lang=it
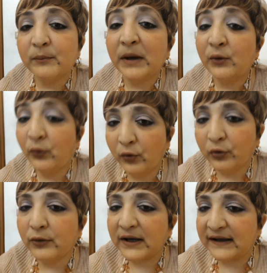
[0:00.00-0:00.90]
ma un
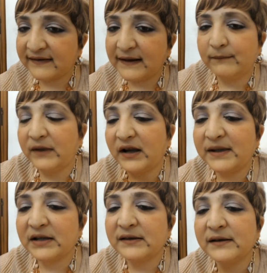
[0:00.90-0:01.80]
colore che sta
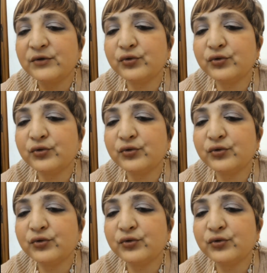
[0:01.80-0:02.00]
veramente a